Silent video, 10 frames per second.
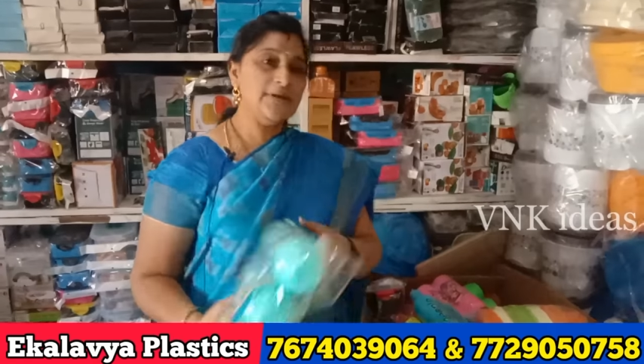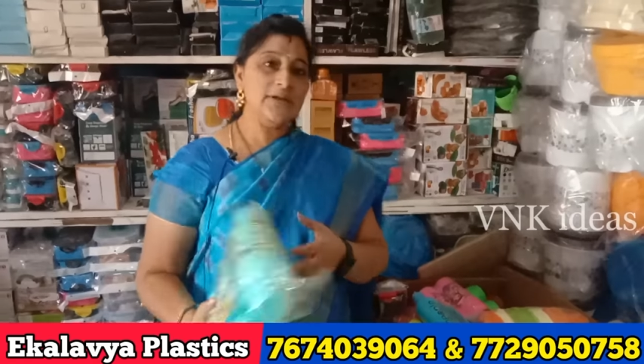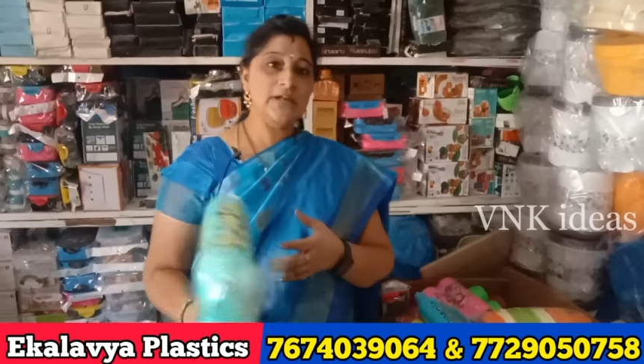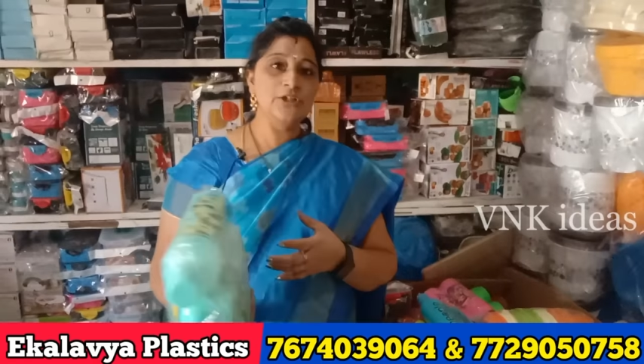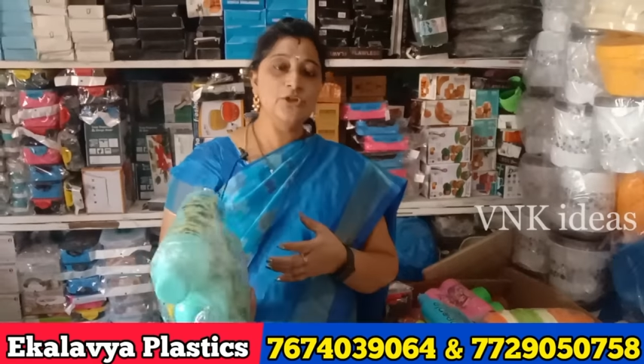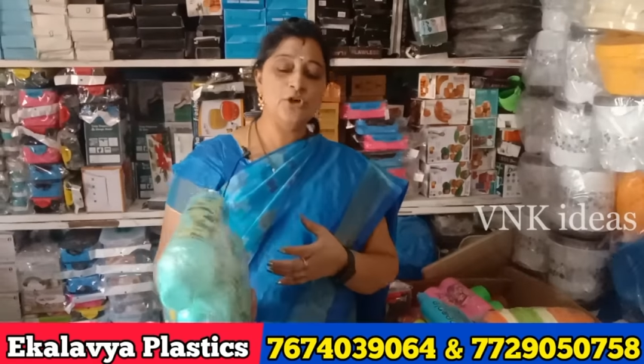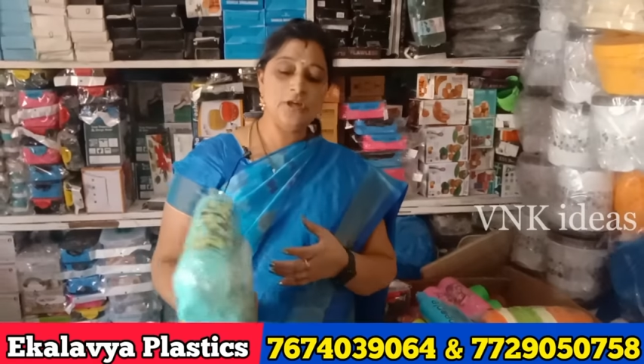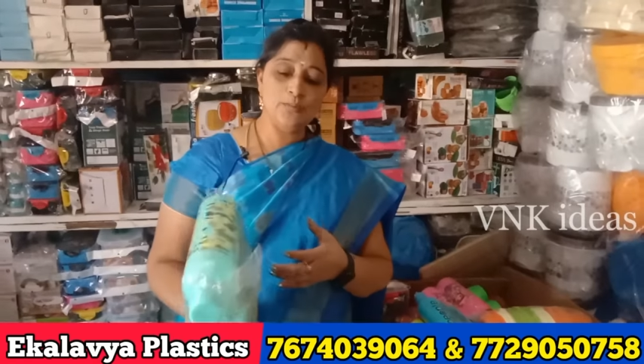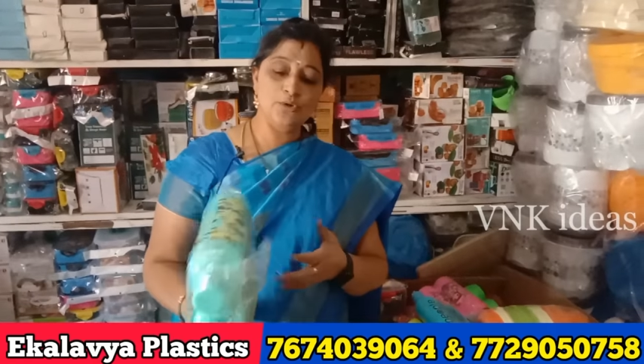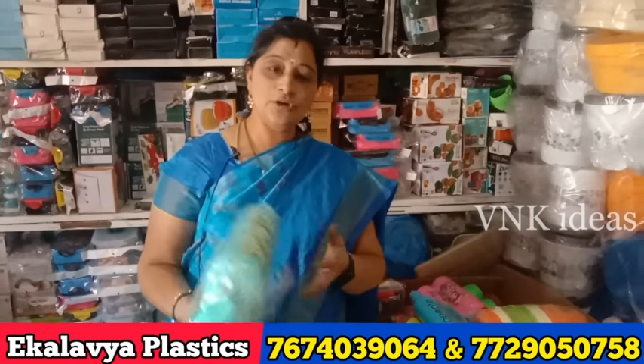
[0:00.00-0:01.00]
మనకి
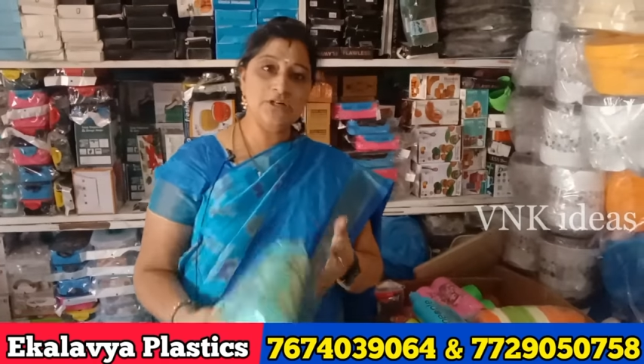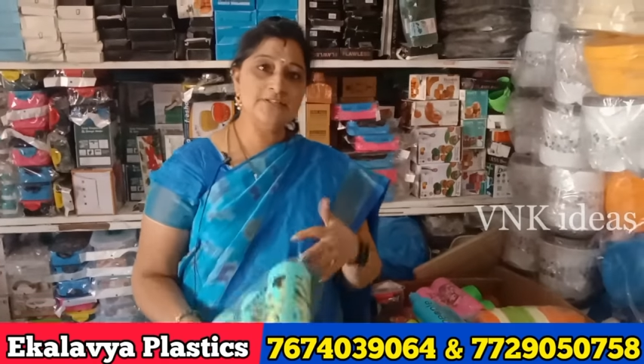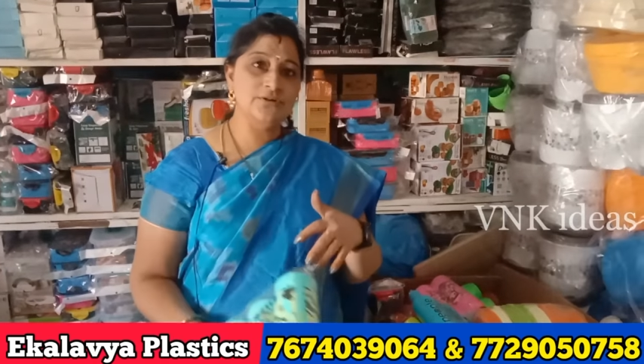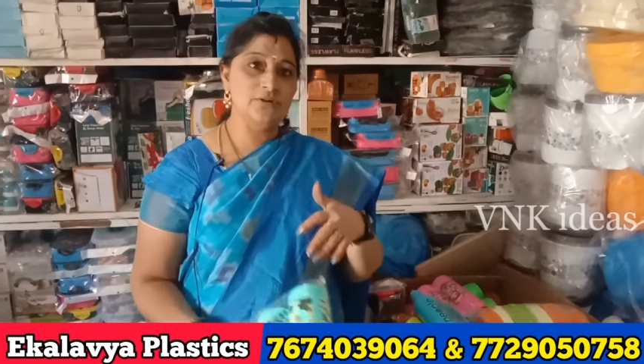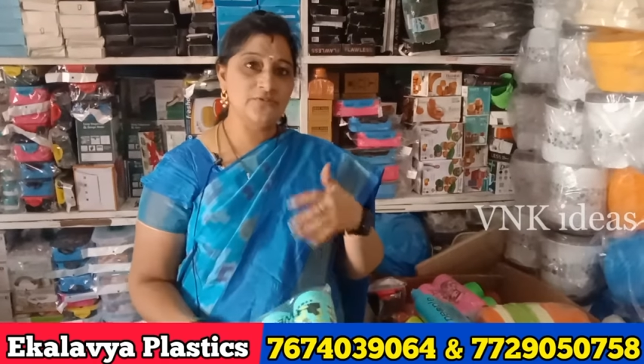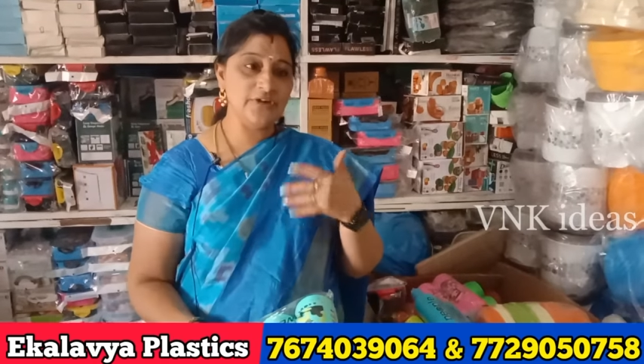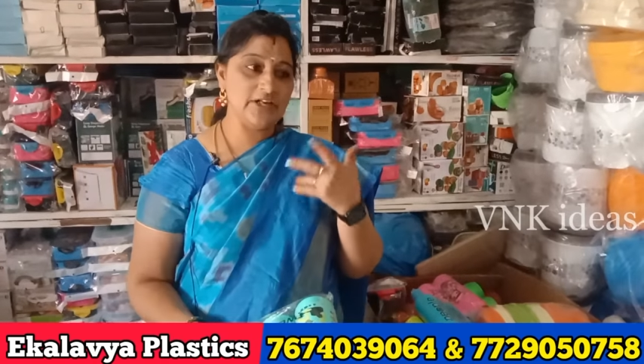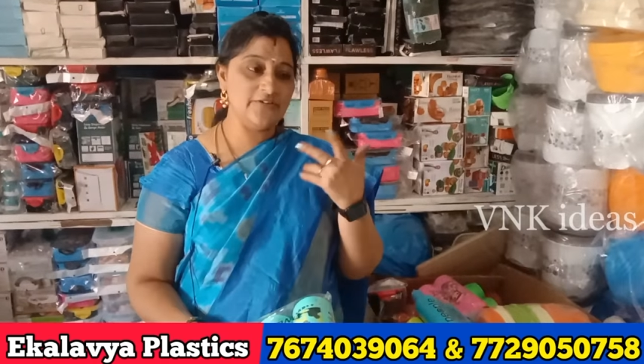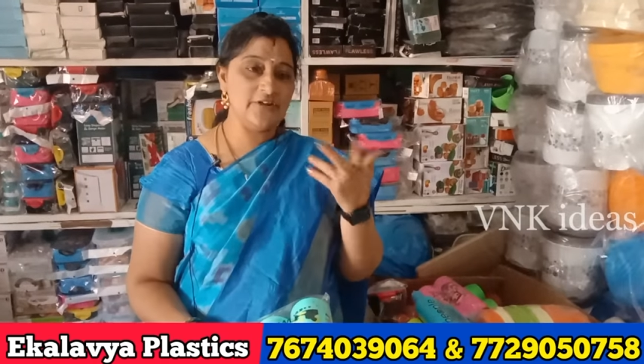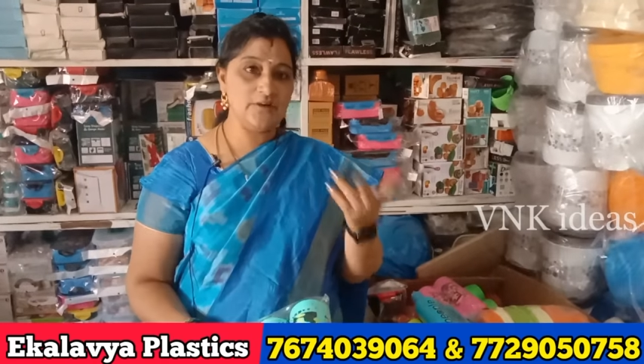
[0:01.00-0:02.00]
ఇందులోనే మోడల్స్ కూడా
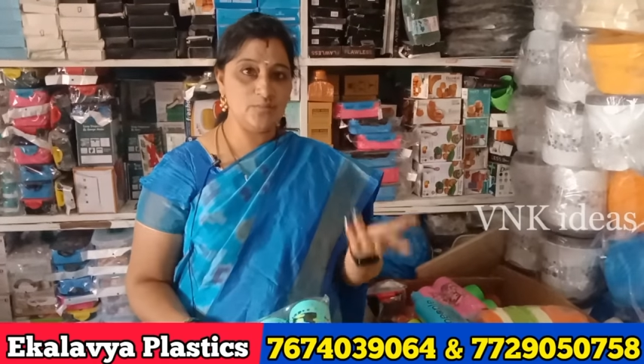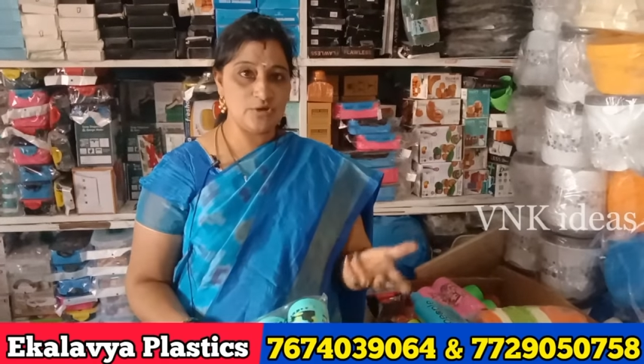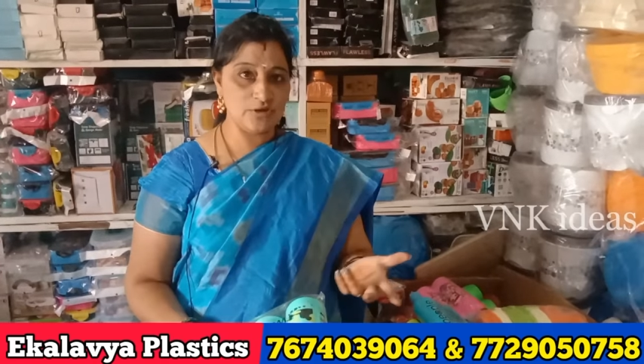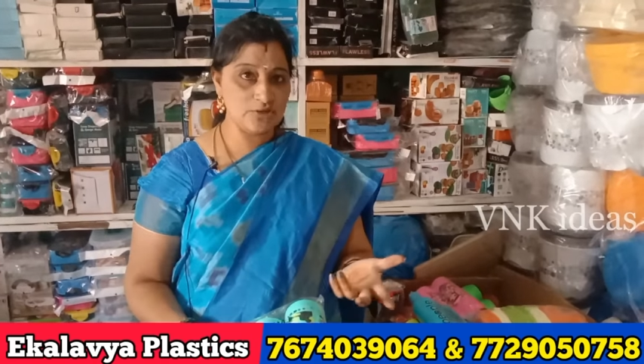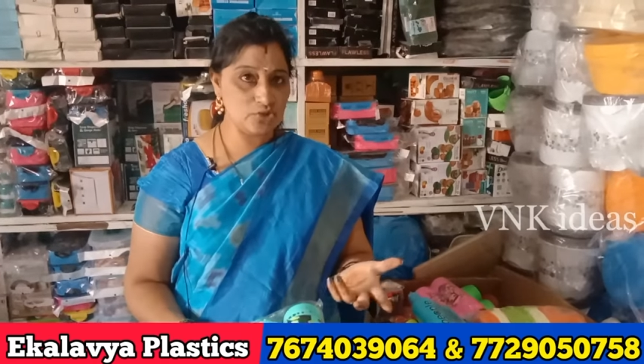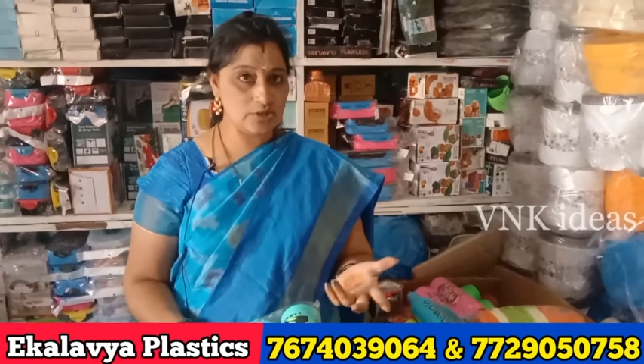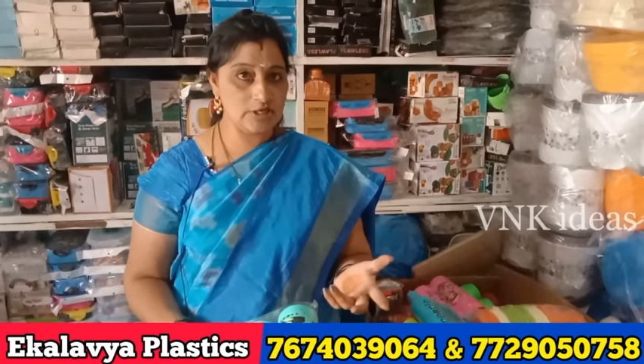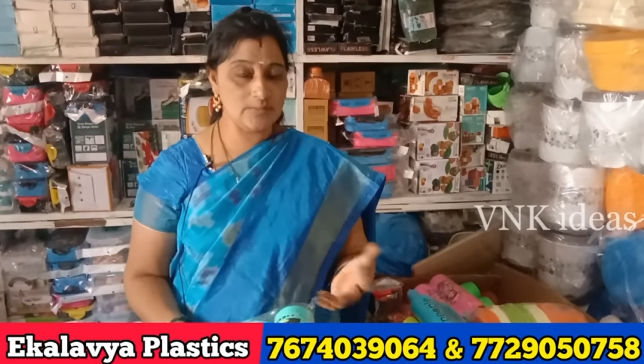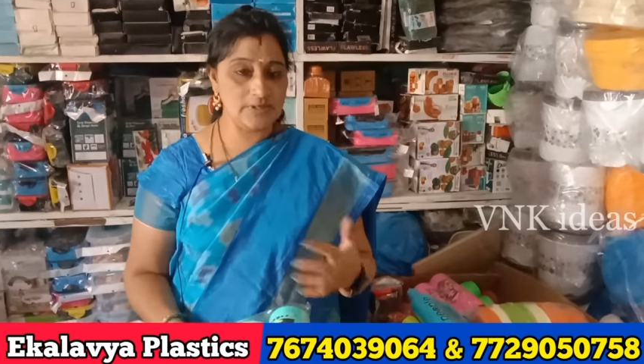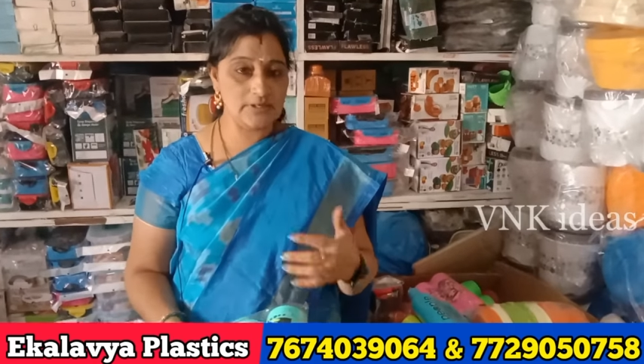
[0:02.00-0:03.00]
వేరే వేరే మోడల్స్
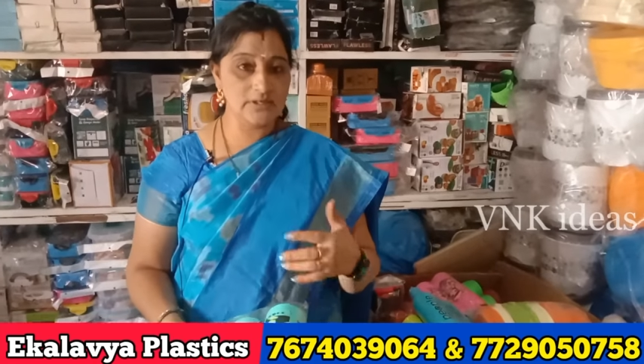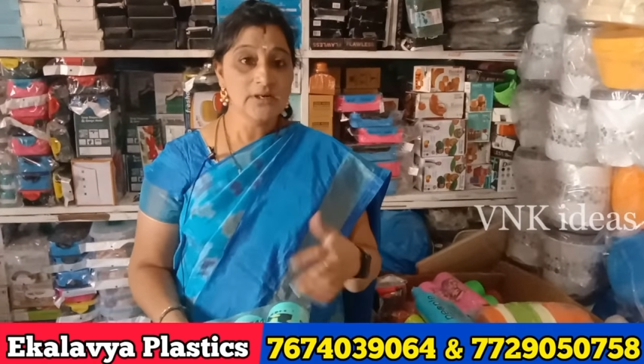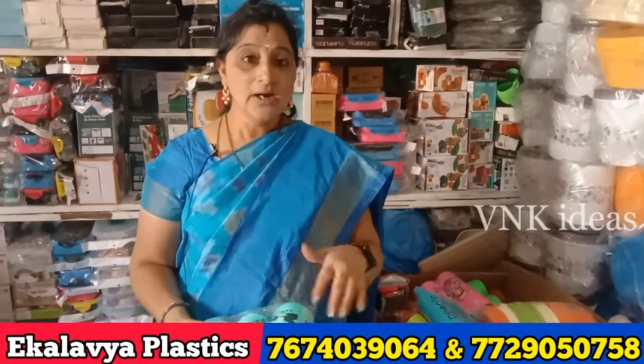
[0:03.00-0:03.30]
ఉంటాయి అనమాట